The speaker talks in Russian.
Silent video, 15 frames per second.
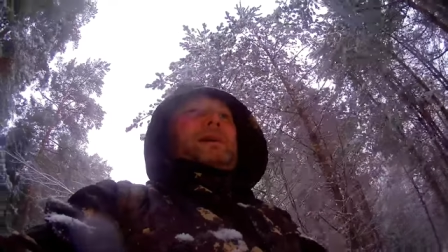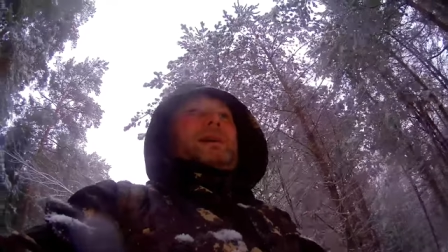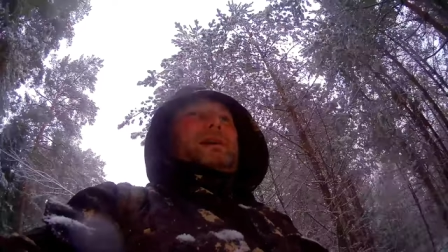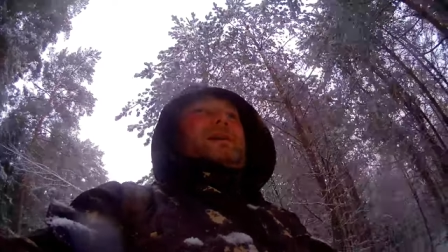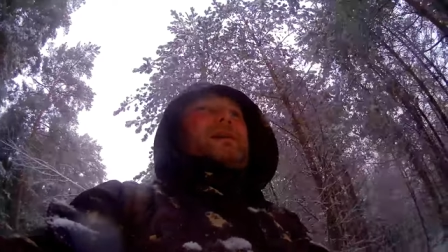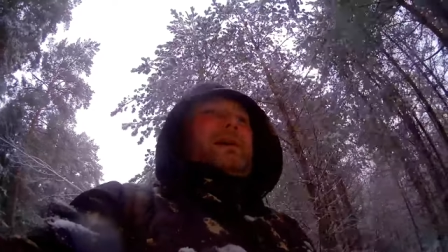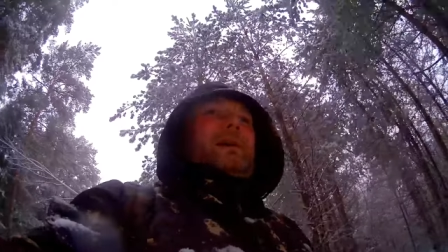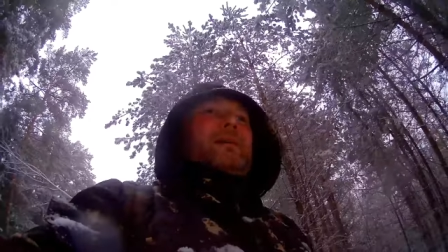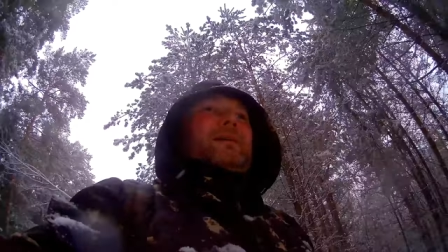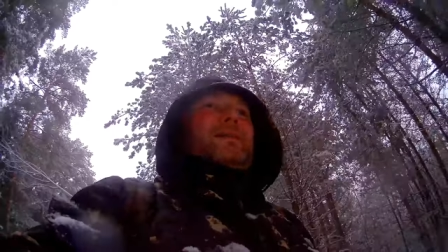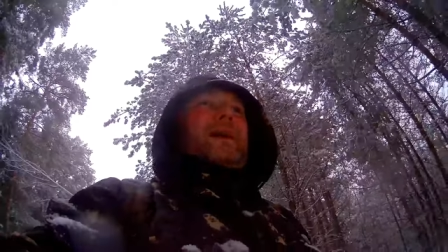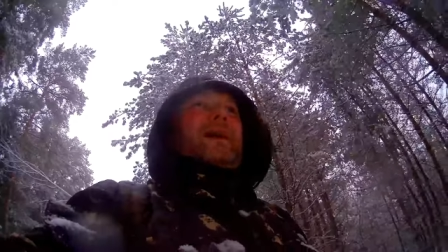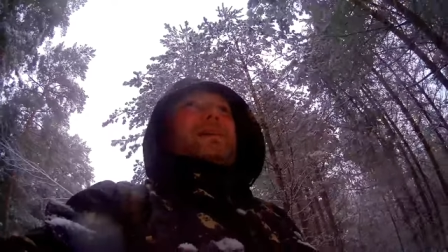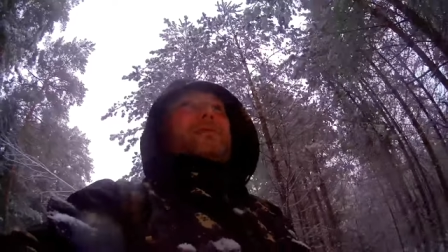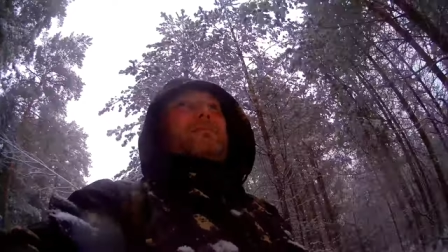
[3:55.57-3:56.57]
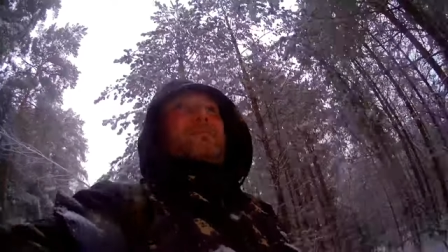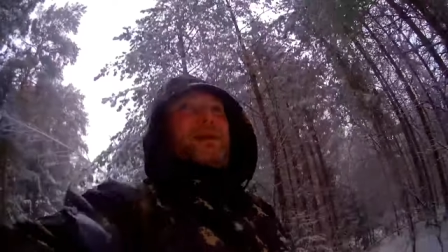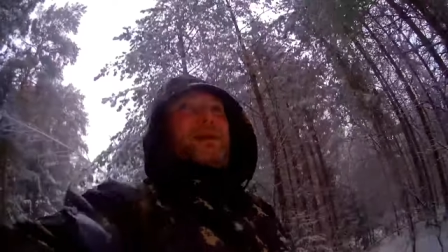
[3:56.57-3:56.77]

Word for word: И на этом